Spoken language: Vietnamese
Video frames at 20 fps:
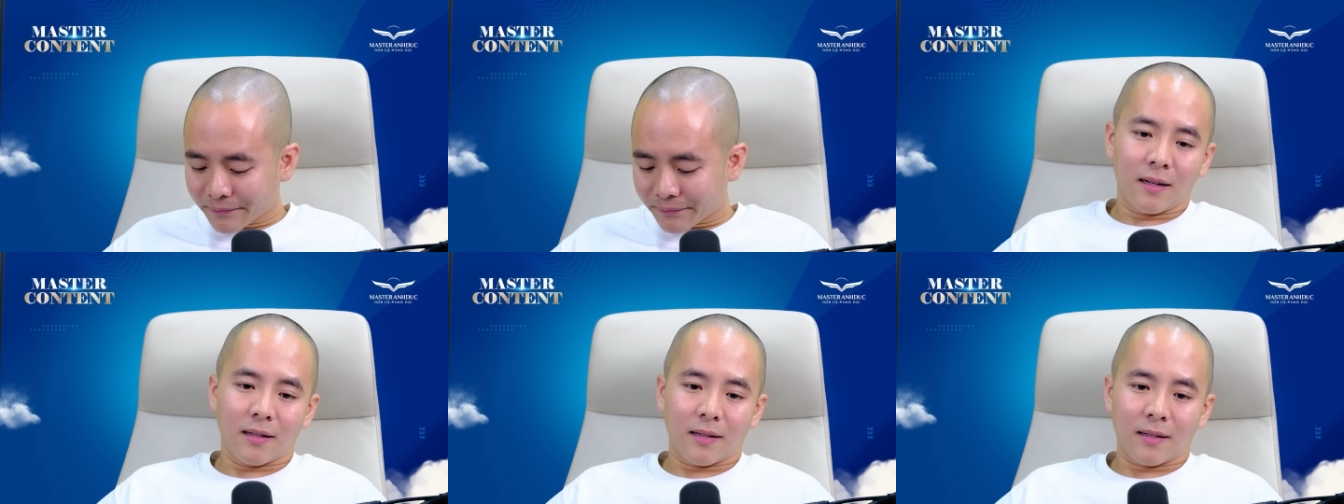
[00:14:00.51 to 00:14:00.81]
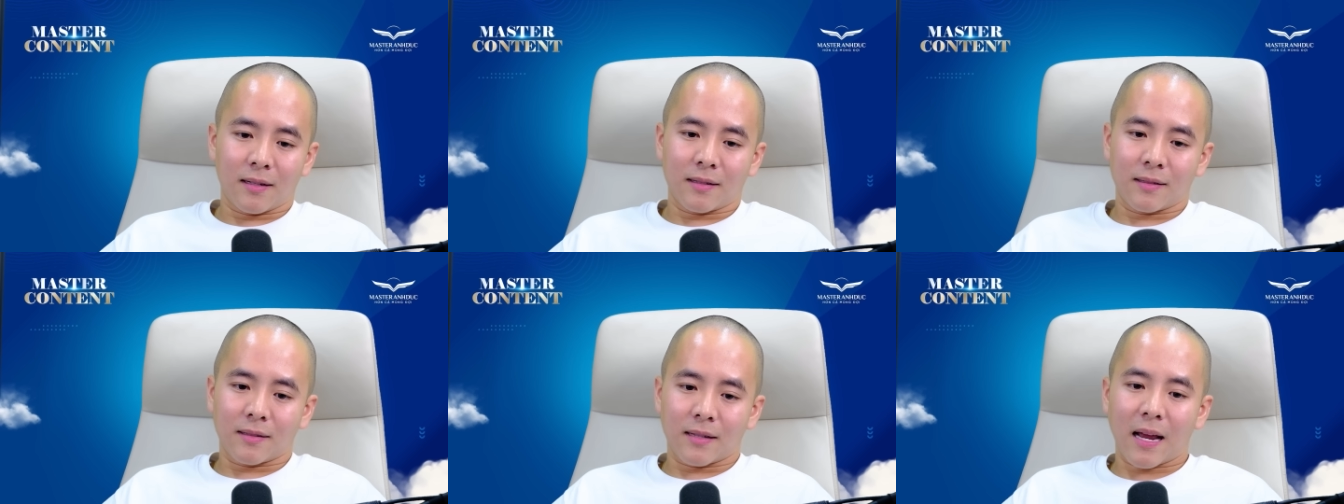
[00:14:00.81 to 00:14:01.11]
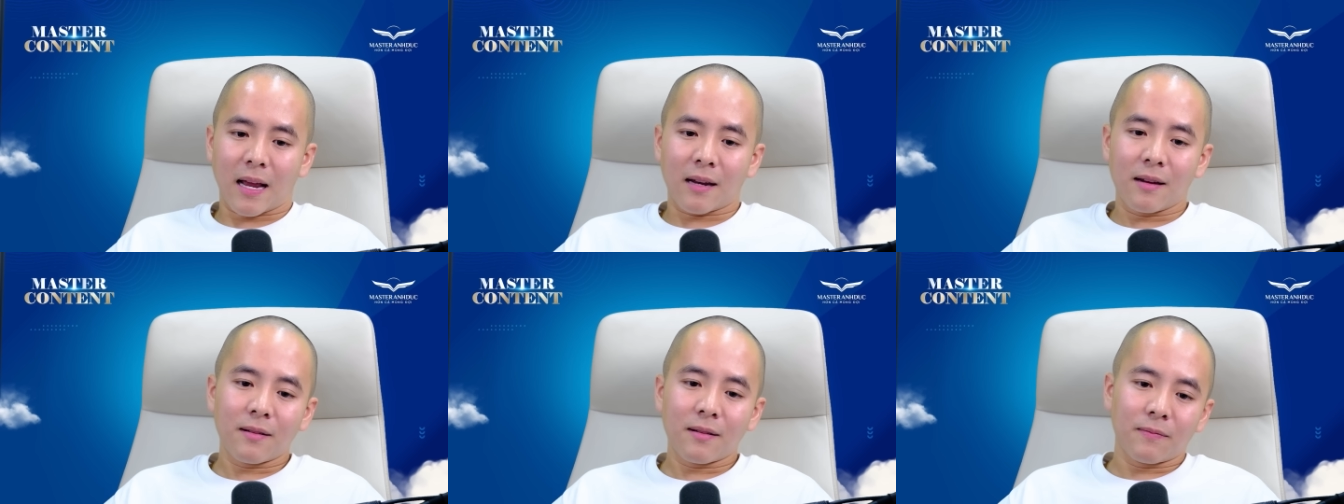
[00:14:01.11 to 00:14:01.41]
uh,
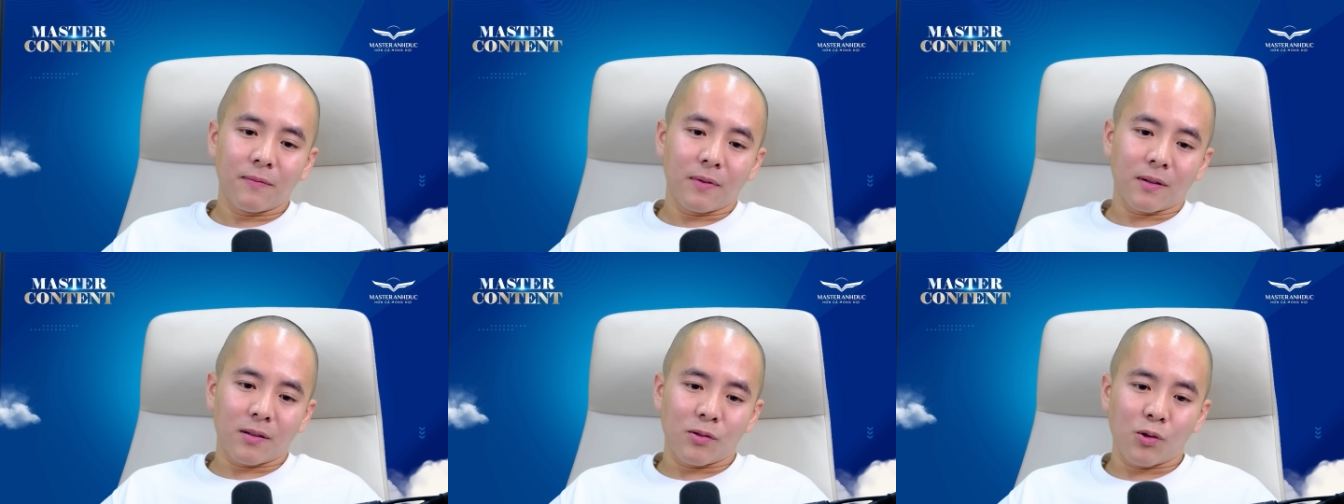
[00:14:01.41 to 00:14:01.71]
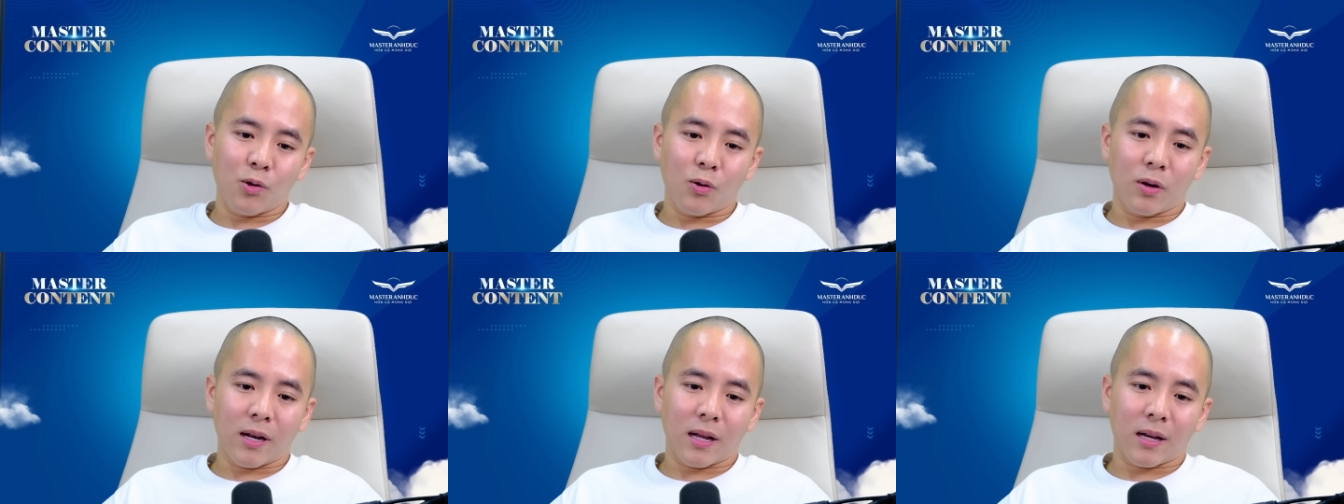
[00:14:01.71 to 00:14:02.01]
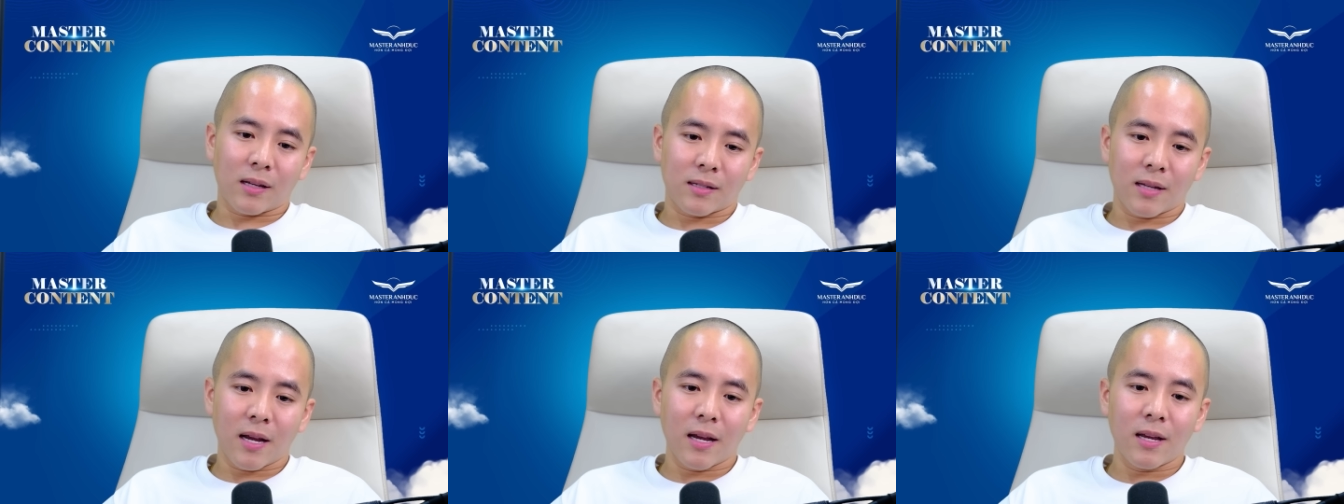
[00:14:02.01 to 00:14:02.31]
nhà Đức vừa rồi
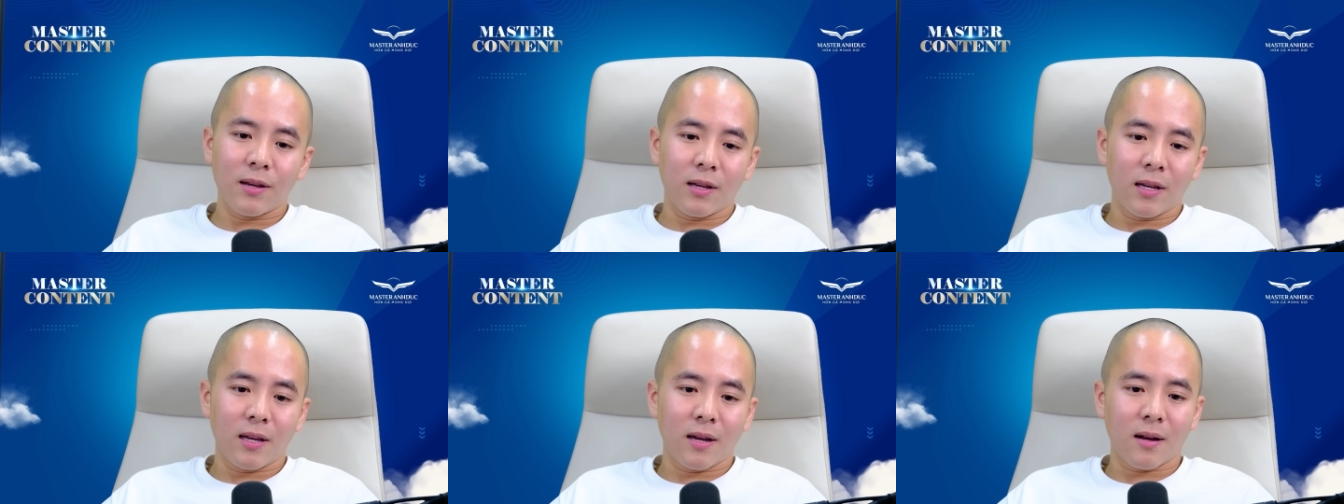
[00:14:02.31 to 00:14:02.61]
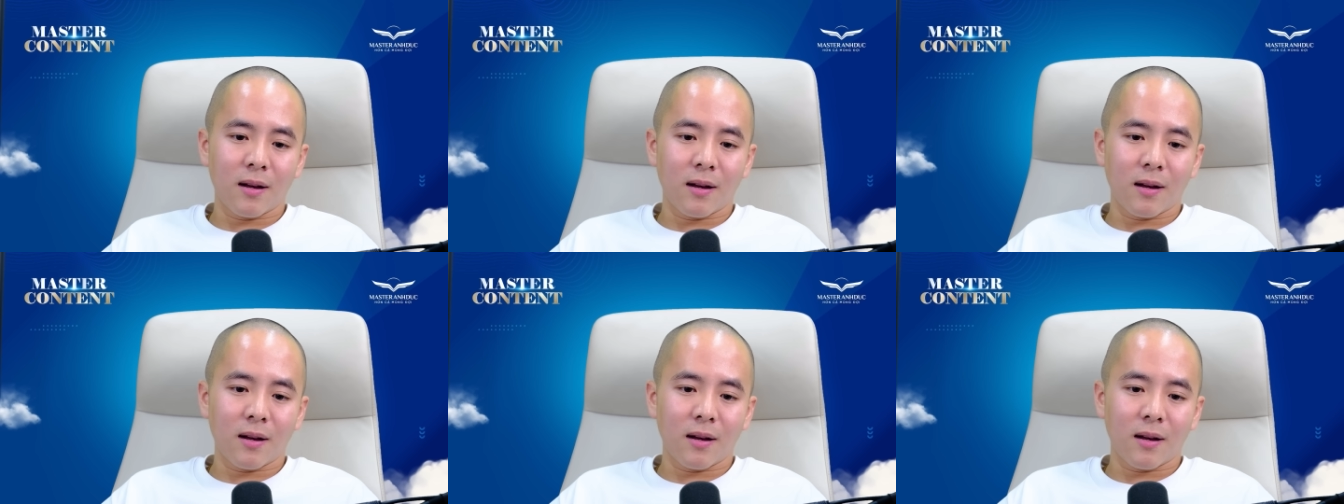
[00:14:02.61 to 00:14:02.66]
là xây